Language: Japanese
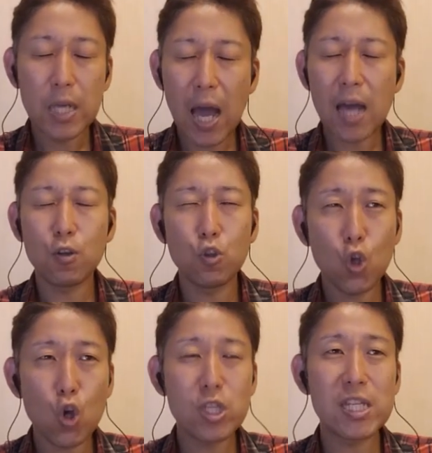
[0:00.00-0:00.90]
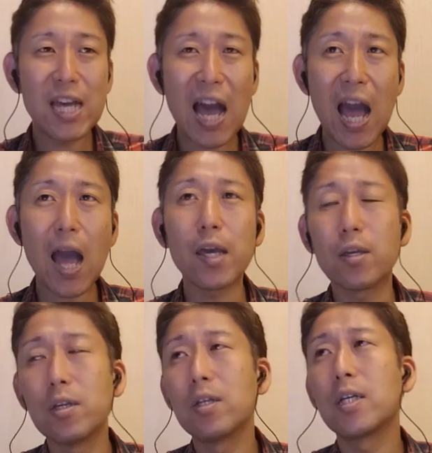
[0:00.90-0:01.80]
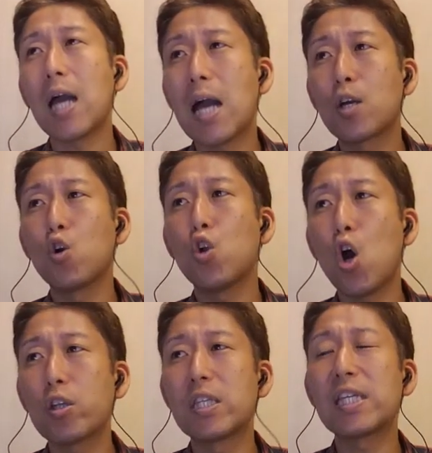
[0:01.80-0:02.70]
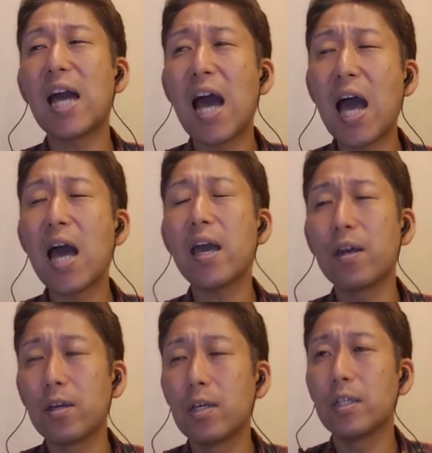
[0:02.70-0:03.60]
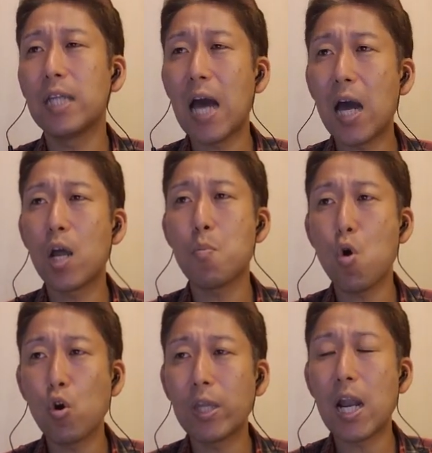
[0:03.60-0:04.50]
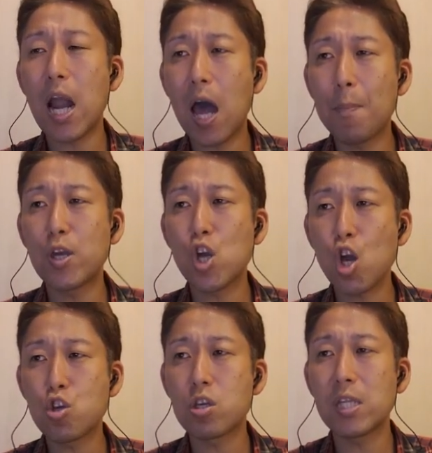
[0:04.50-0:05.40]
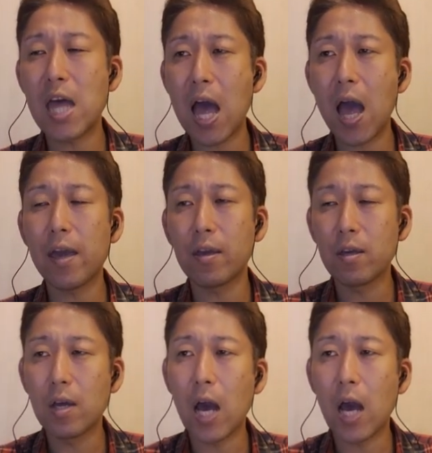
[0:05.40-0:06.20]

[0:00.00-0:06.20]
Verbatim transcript: 格の違い格の違い誰も並べやしない